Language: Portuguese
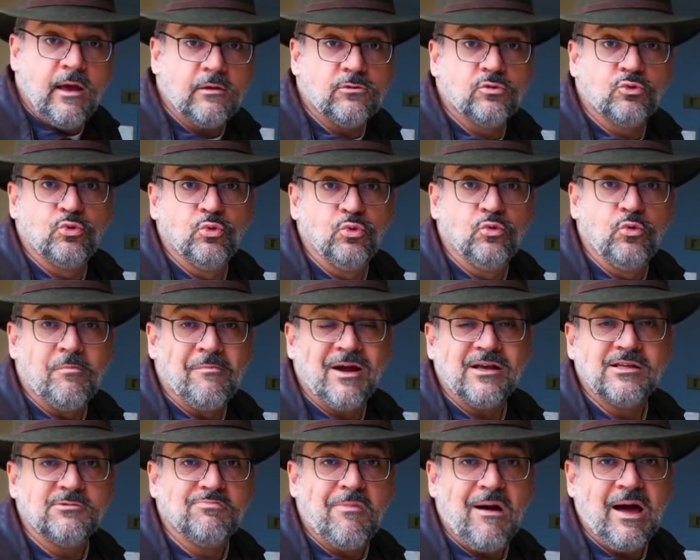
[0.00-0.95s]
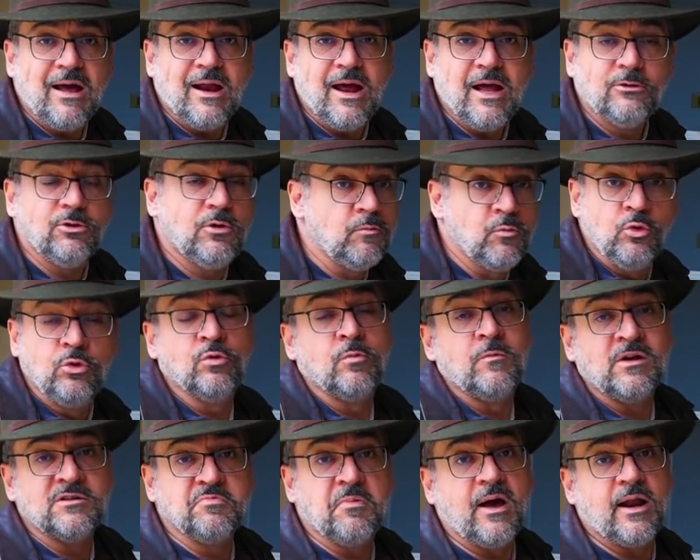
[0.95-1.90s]
é tudo mais barato, é muito
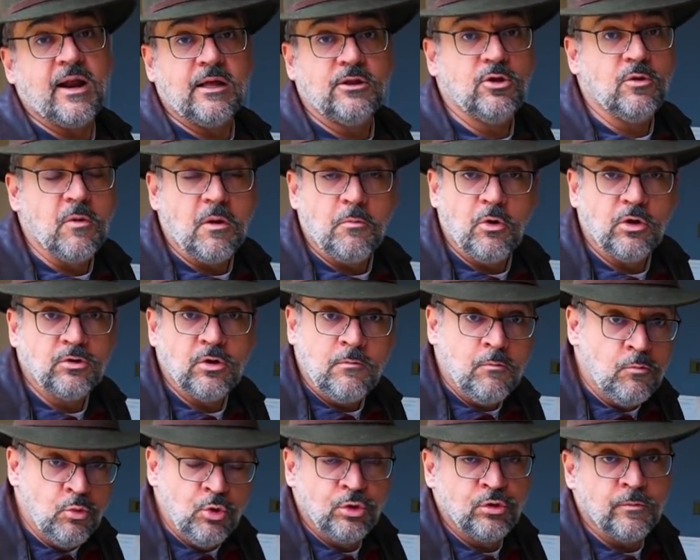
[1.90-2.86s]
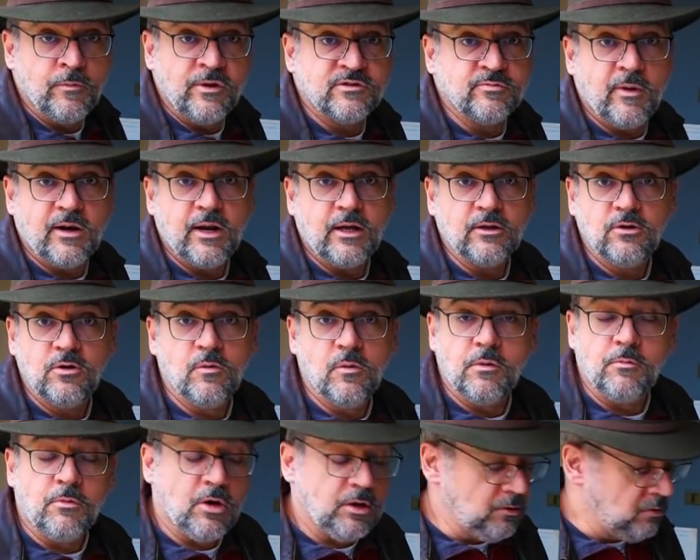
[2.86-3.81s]
mais barato que uma moto, é muito mais barato que
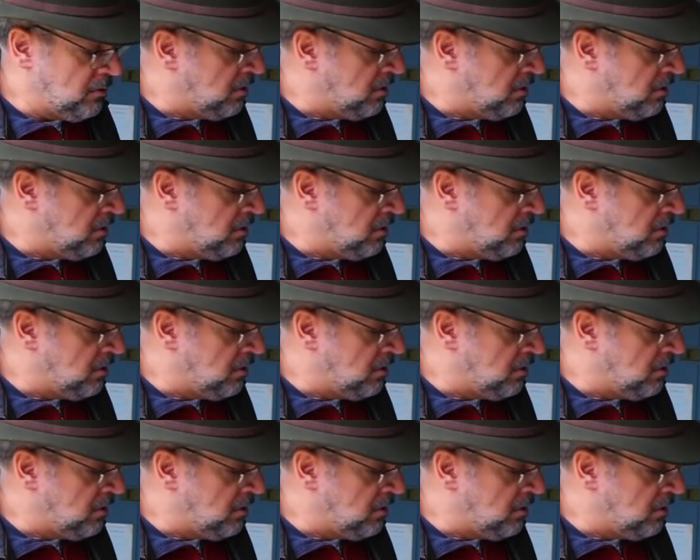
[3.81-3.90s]
uma moto.